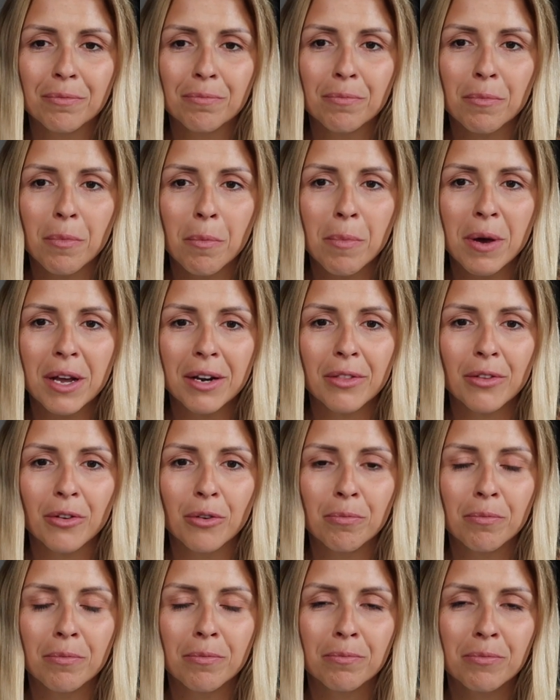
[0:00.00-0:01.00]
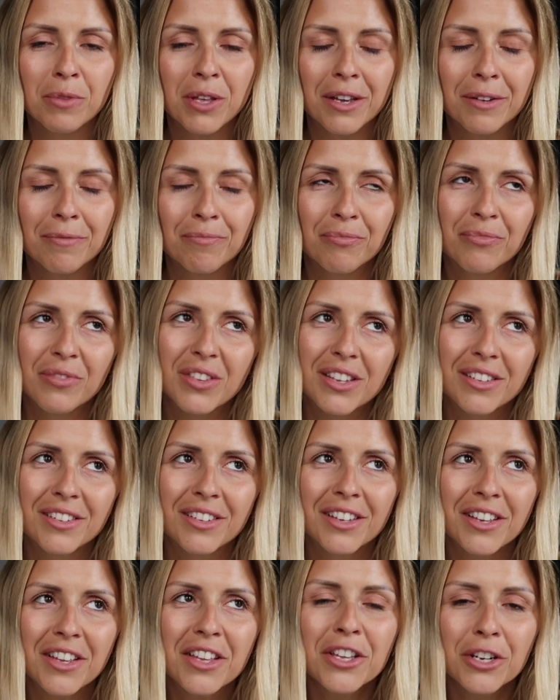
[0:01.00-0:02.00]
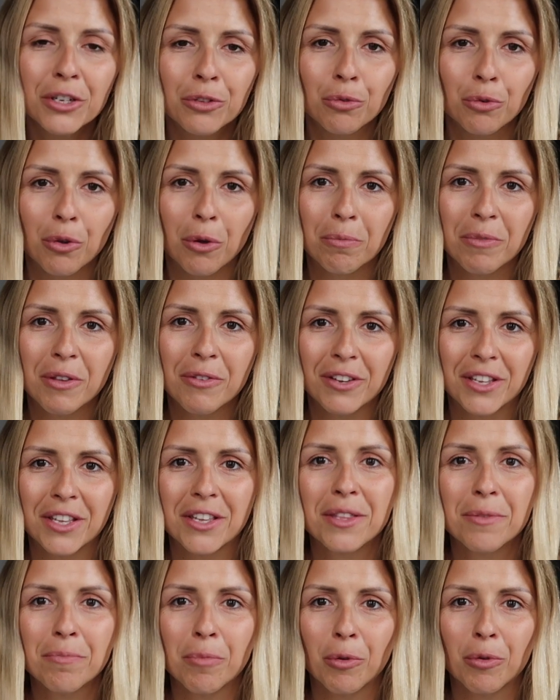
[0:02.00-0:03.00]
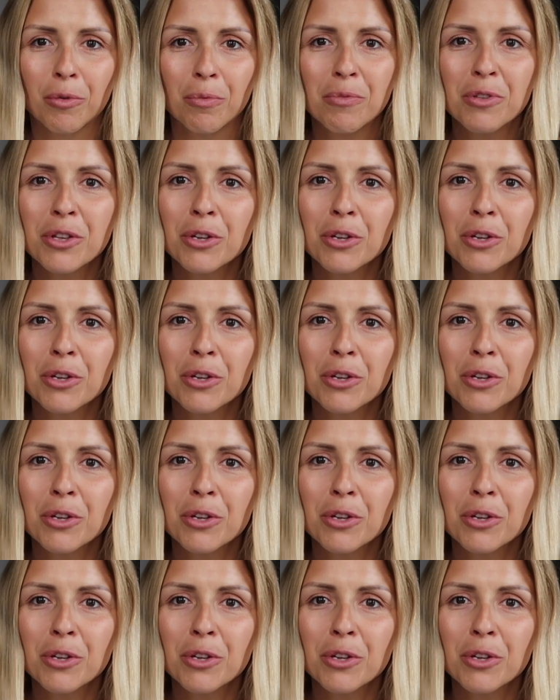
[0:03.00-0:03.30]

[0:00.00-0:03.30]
bardzo mnie irytują mnie w jakiś sposób.